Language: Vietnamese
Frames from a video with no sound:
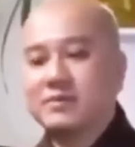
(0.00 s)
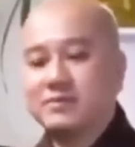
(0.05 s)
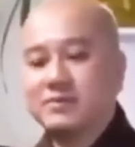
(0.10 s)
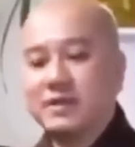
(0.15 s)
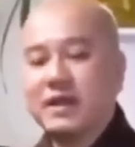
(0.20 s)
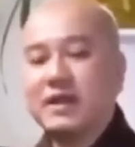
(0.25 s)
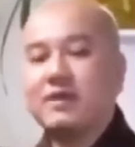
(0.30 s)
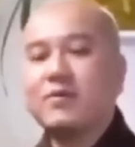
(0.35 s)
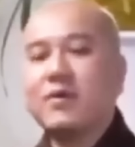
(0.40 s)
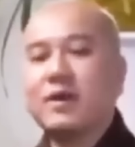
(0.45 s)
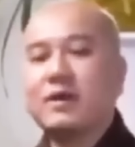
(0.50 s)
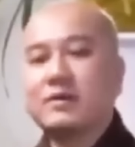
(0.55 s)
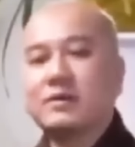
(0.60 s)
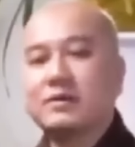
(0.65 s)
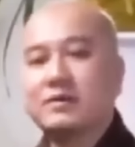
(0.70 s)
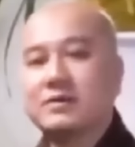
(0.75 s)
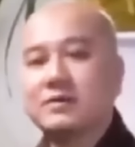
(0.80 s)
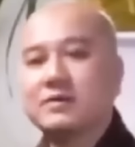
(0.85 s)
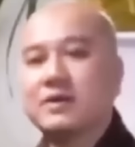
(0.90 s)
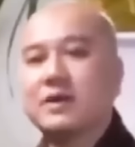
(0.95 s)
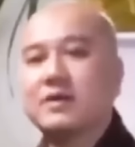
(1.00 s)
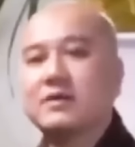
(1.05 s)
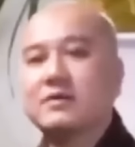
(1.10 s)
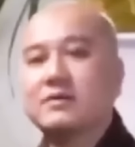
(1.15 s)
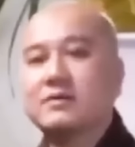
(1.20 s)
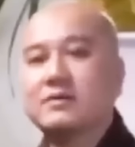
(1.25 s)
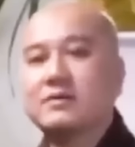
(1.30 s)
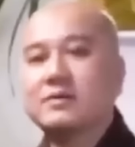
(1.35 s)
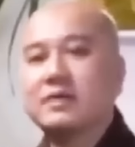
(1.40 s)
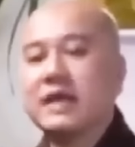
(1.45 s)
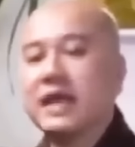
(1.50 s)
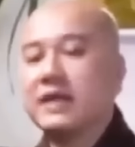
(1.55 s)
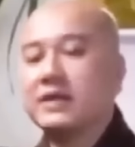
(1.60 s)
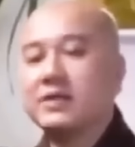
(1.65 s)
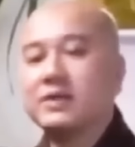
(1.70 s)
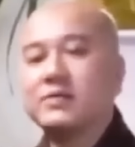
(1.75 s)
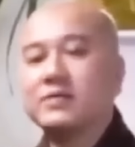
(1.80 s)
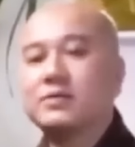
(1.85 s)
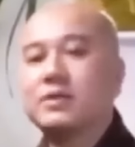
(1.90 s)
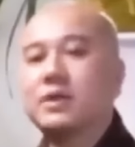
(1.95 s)
Các Hòa Thượng nói Ngài
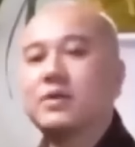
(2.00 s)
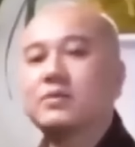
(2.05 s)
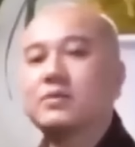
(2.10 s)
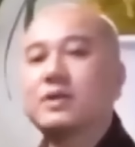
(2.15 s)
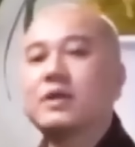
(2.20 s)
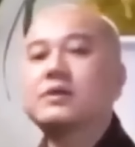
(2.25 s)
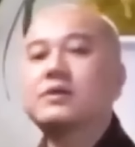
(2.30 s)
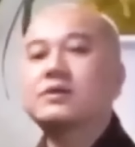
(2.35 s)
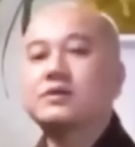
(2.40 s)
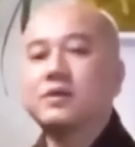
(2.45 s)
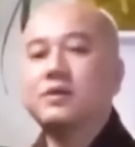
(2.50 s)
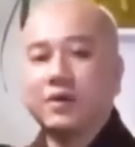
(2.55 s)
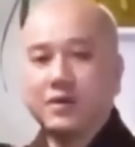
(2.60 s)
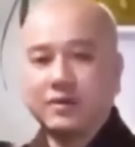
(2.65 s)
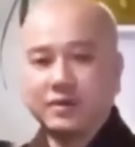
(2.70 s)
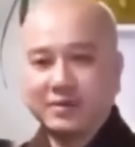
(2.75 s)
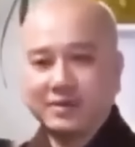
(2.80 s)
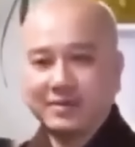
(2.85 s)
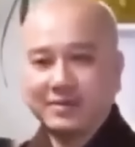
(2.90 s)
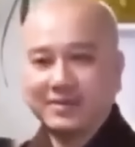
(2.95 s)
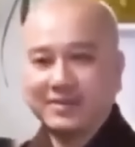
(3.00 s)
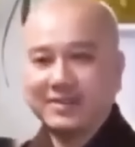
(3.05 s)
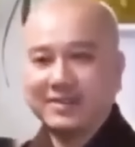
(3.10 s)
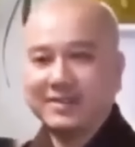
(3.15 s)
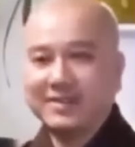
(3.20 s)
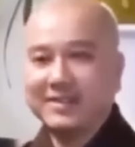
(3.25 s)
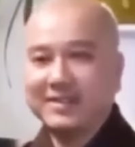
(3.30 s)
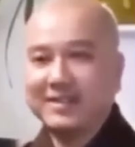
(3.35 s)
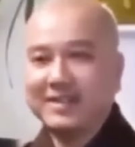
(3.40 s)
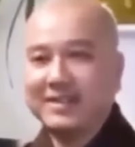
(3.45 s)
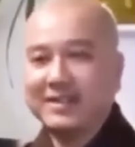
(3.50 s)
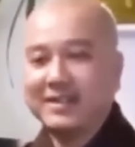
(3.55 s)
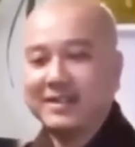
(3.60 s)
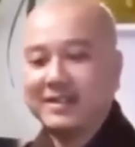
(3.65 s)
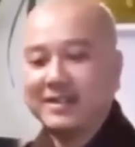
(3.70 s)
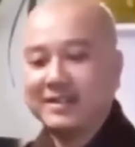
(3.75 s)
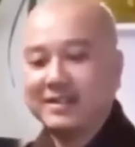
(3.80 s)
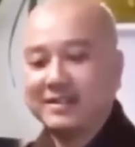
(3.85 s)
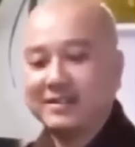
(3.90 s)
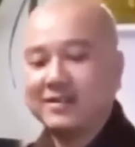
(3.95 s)
Triệu Châu tịch rồi.
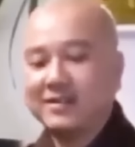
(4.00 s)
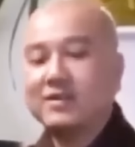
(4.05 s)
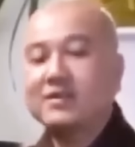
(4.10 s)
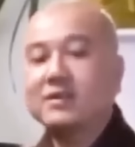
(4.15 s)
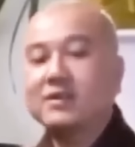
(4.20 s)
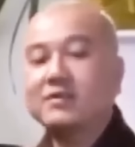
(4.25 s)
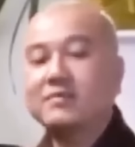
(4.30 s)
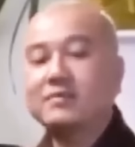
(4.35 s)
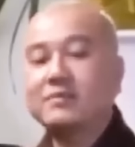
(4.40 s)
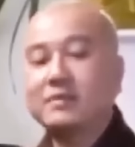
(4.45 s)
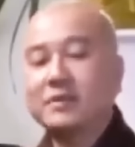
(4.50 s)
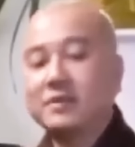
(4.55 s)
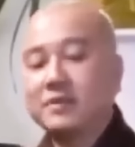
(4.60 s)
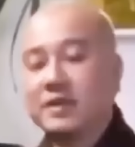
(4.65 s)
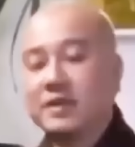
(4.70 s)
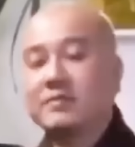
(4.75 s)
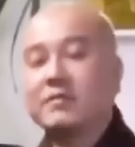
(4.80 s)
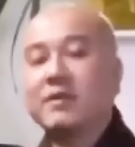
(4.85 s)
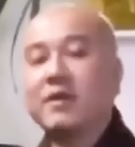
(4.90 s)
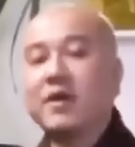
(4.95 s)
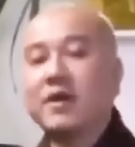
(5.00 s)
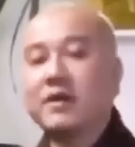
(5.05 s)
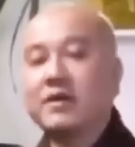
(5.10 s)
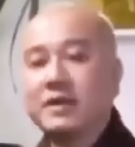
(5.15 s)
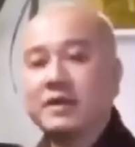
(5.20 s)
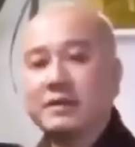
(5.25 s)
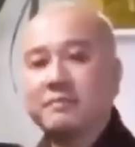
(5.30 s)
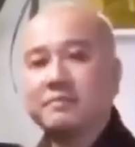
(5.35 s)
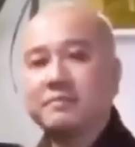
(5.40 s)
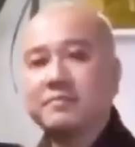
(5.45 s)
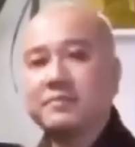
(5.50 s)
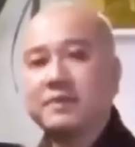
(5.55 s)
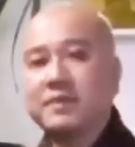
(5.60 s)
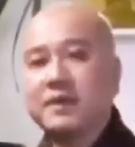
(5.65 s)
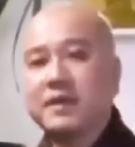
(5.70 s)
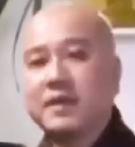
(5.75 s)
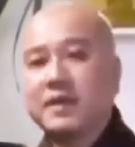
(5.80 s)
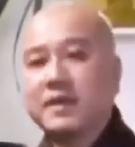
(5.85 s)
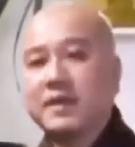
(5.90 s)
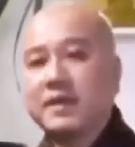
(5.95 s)
Thì có người, người đó mới hỏi tiếp:
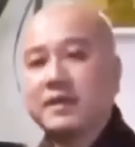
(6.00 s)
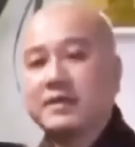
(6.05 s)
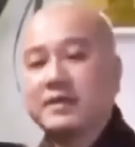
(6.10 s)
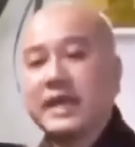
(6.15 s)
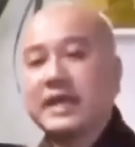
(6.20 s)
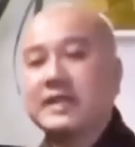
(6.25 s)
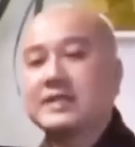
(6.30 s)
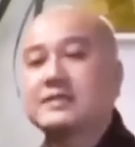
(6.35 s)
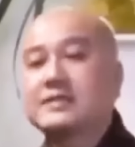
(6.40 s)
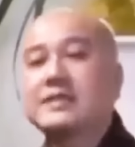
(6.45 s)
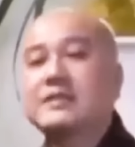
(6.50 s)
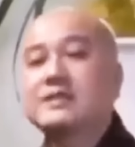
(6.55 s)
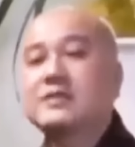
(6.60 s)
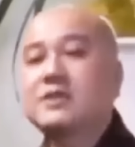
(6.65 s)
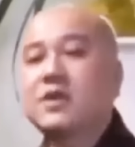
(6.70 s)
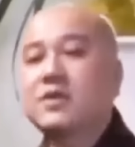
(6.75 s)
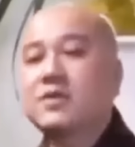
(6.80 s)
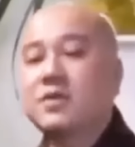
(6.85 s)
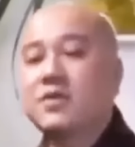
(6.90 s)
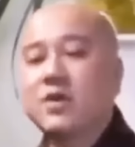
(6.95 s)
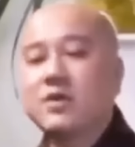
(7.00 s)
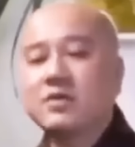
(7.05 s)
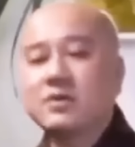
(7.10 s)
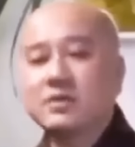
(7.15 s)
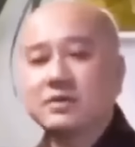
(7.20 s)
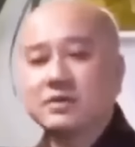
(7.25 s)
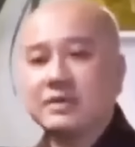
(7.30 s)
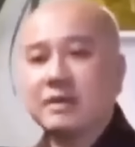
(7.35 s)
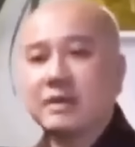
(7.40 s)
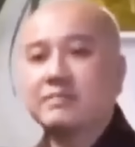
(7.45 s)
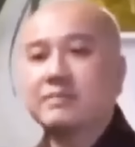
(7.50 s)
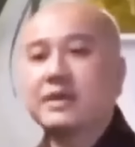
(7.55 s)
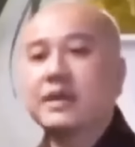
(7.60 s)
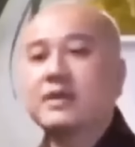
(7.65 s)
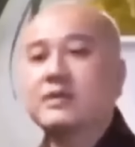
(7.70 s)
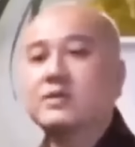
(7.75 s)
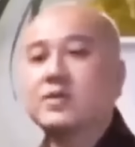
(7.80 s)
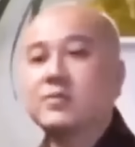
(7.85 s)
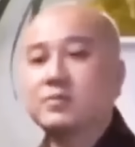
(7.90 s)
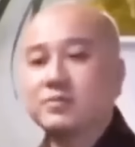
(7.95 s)
vậy xin cho con được gặp
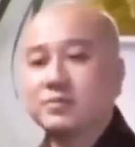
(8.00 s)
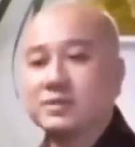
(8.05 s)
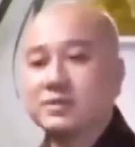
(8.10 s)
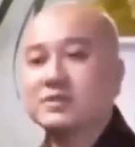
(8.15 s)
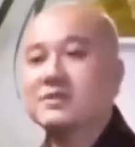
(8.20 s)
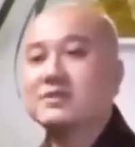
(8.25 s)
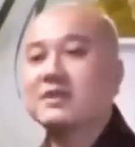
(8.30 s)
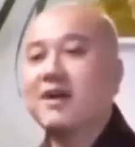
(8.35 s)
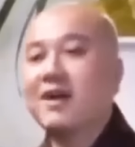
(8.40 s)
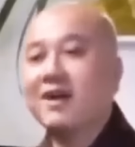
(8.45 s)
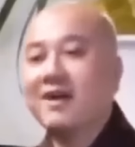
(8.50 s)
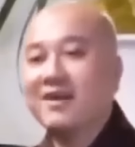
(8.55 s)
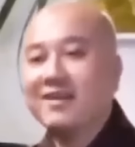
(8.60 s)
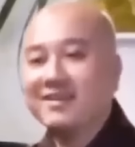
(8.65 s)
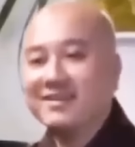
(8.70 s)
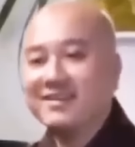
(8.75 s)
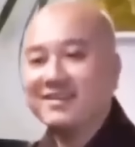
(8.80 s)
cây tùng trước ngõ.